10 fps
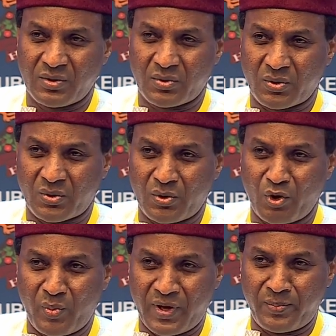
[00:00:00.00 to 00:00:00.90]

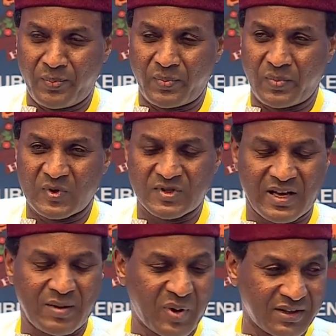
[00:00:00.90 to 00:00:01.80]
qu'eux-mêmes, c'est
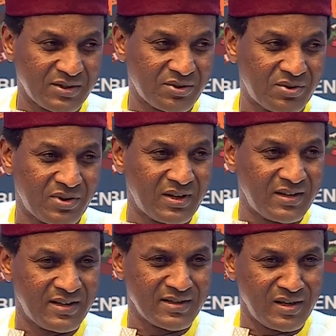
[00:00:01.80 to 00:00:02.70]
à partir
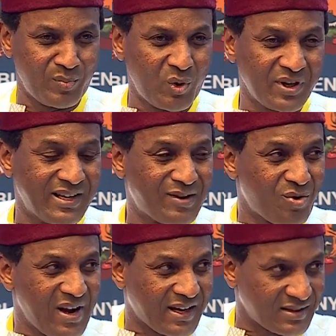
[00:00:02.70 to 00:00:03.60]
des impôts qu'ils
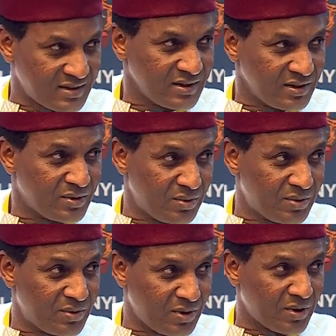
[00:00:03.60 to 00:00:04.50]
collectent
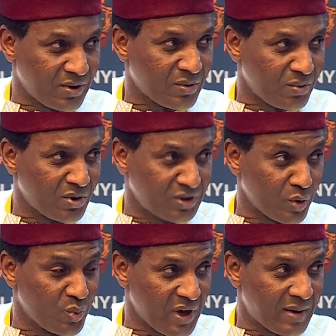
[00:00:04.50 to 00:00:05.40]
de leurs
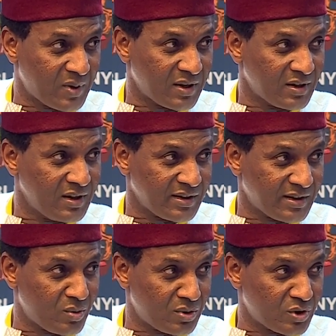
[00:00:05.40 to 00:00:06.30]
contribuables
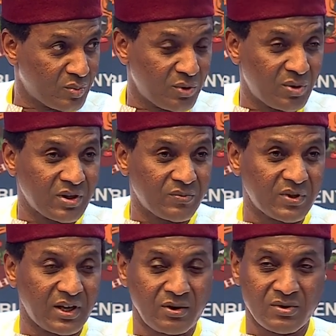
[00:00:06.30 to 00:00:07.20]
qu'ils contribuent. Donc il
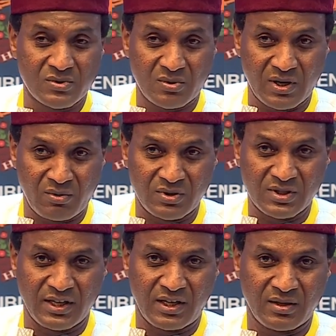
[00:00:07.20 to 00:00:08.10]
faudrait que sur les
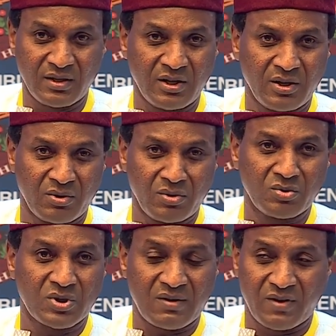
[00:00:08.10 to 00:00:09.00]
continents, que nous
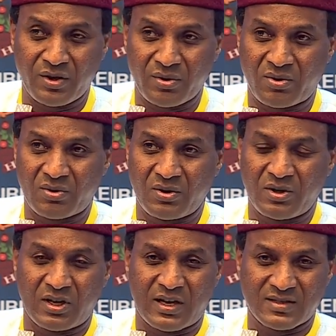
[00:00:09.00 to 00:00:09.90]
travaillions
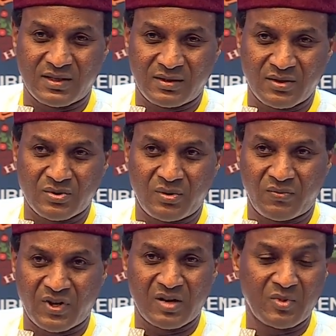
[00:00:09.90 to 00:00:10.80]
à cette question
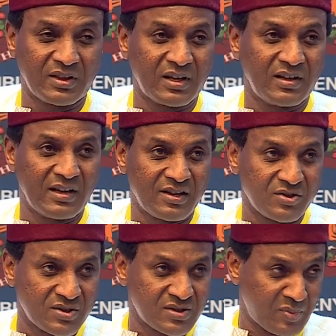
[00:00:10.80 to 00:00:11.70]
fondamentale
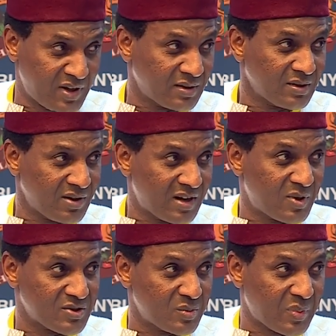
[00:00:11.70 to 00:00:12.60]
d'élargissement de la
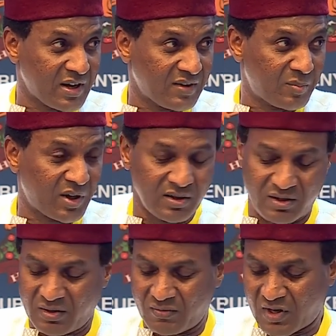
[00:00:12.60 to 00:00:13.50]
base de prélèvement.
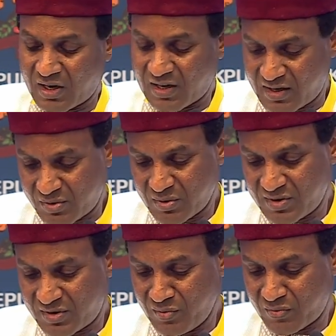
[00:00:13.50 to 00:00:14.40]
Voilà, à ce
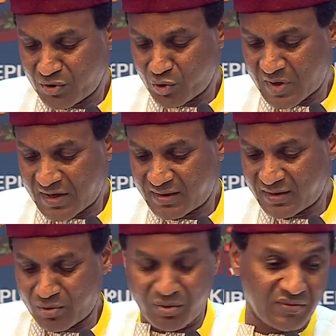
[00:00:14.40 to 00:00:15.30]
niveau, je m'arrête
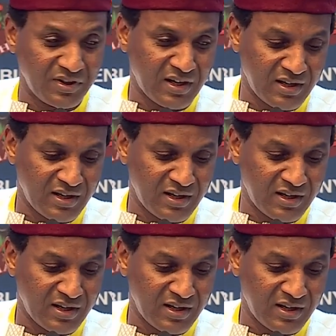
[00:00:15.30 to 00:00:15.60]
et on reviendra